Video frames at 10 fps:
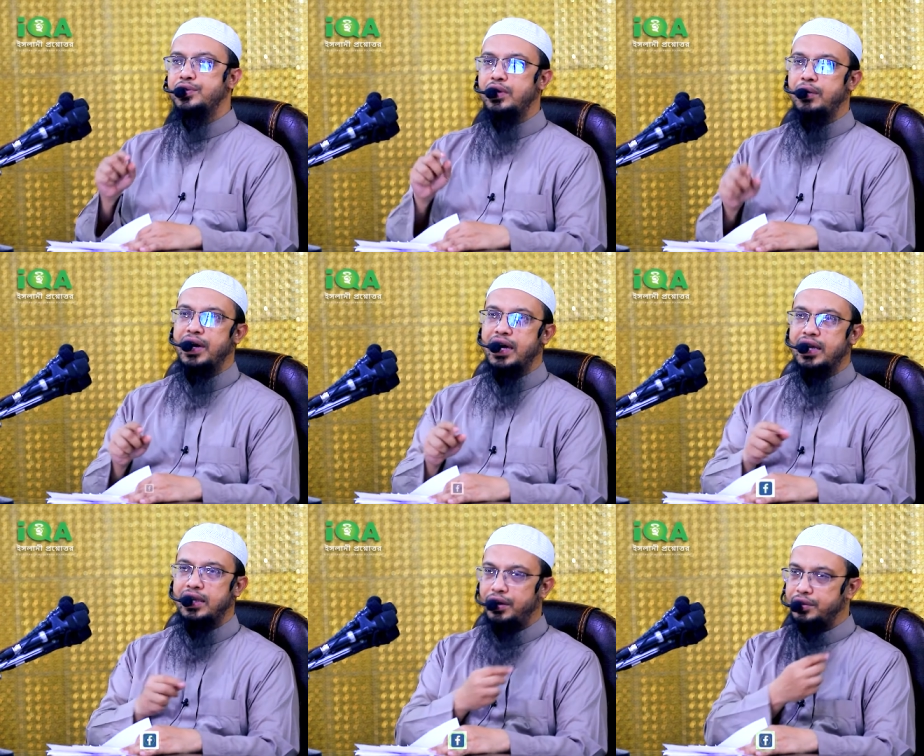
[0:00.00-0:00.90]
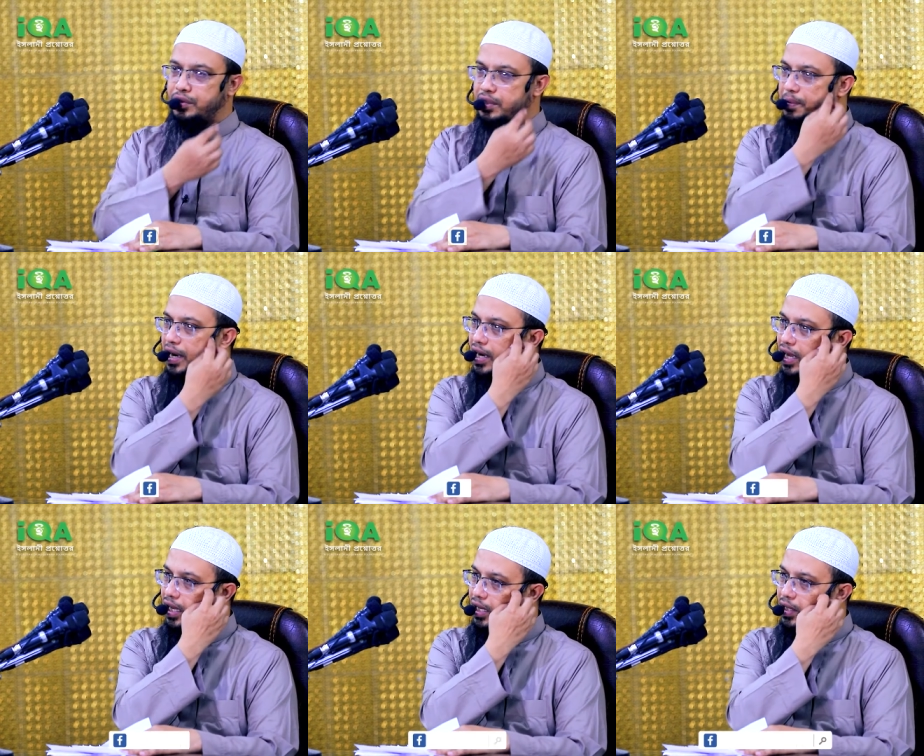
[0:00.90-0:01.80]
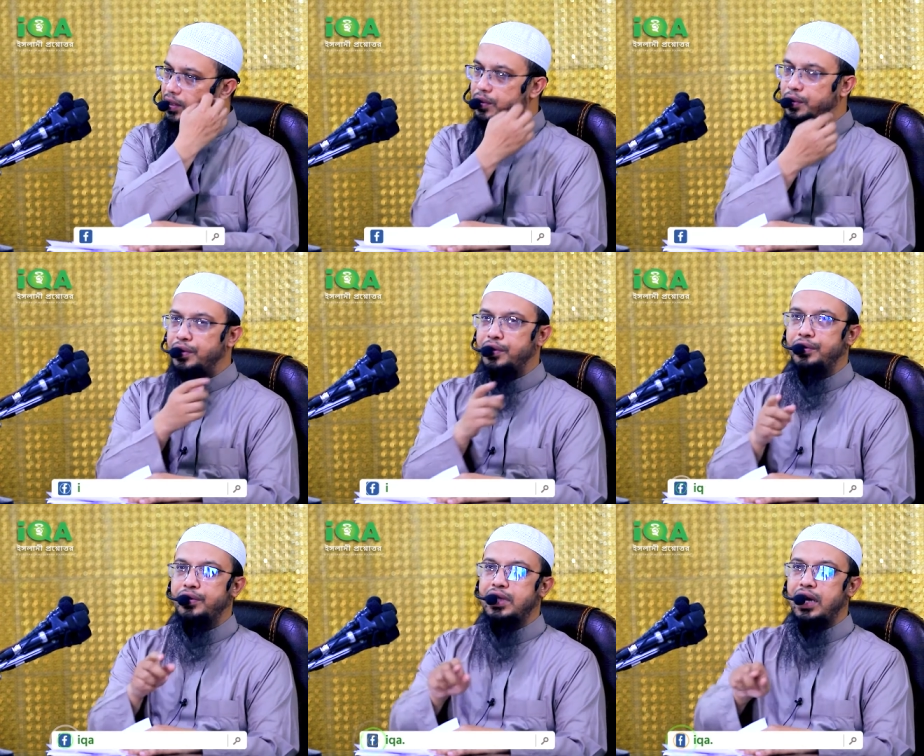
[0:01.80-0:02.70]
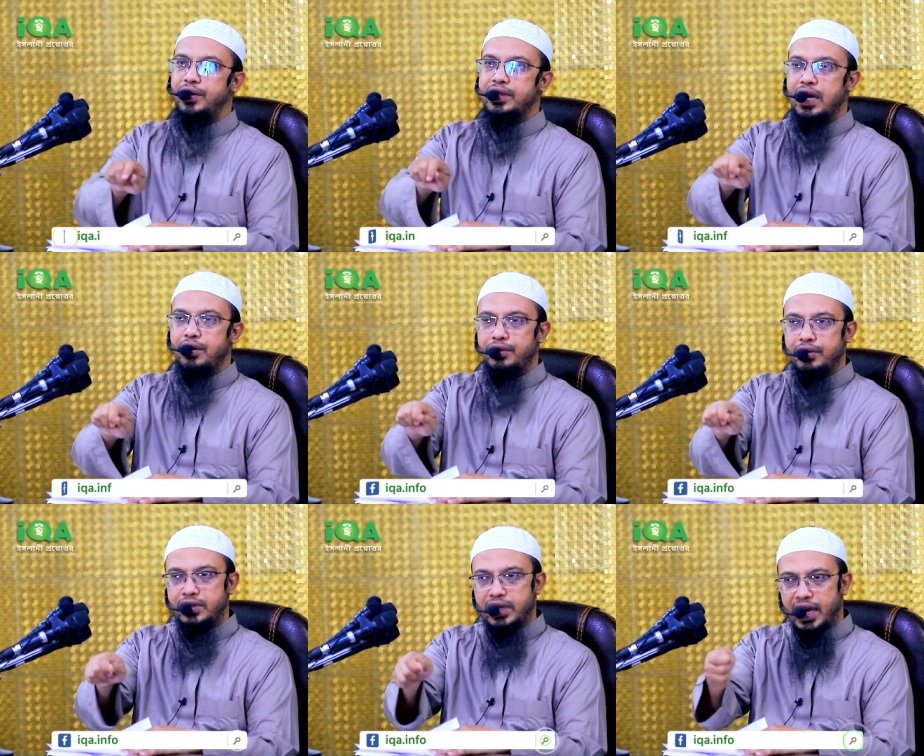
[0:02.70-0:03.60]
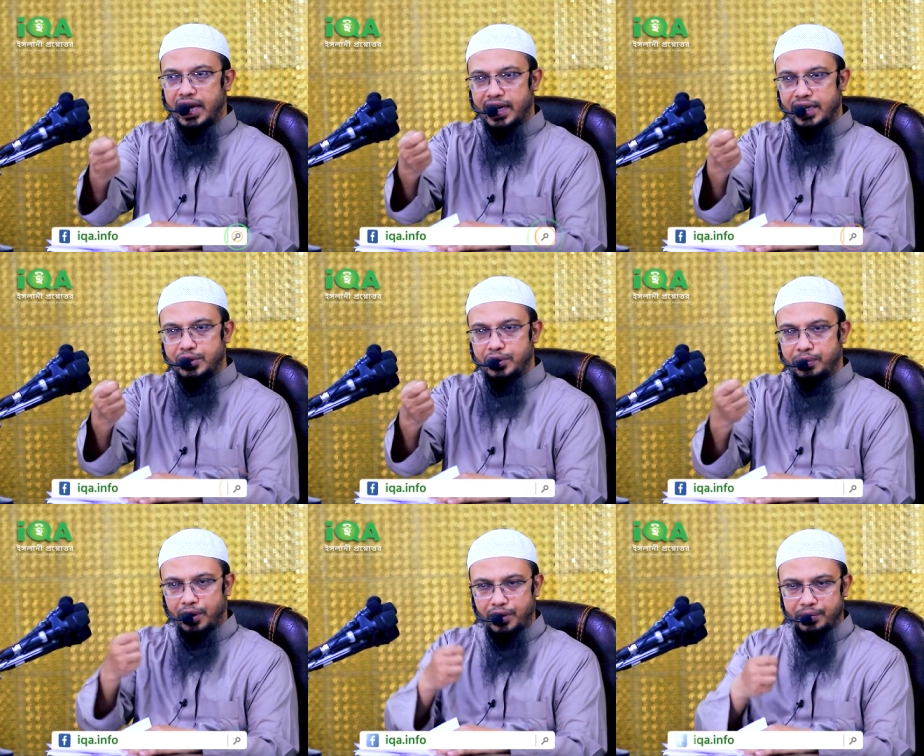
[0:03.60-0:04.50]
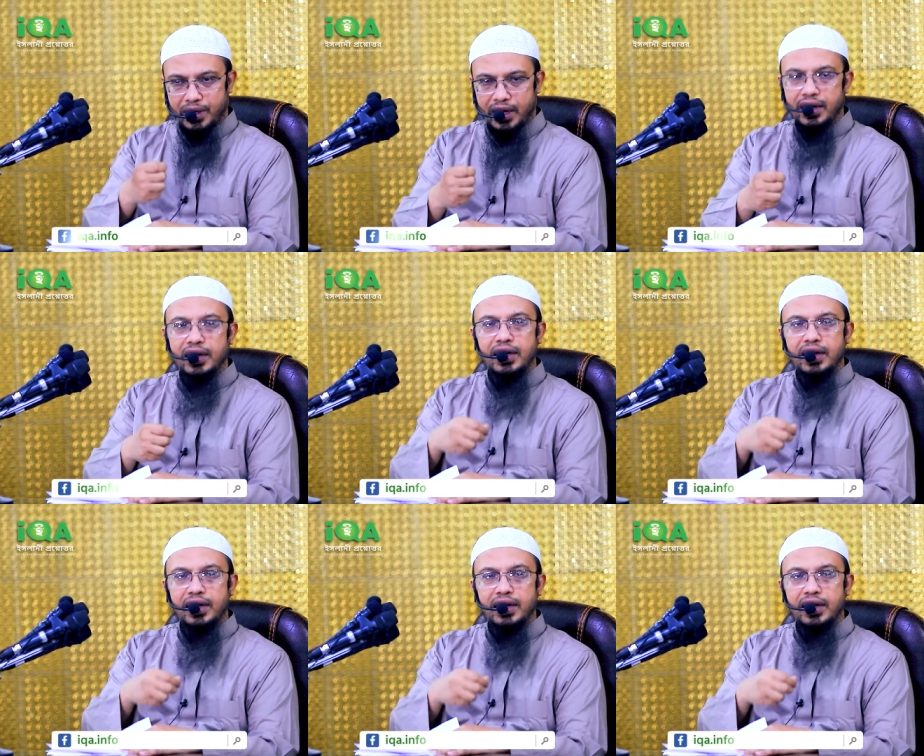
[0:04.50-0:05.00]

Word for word: সুরে বাকারা তেলাওয়াত করতে পারেন না তো অন্য কোনো তেলাওয়াত কারণ চালায় রাখেন জোরে ভলিউম দিয়ে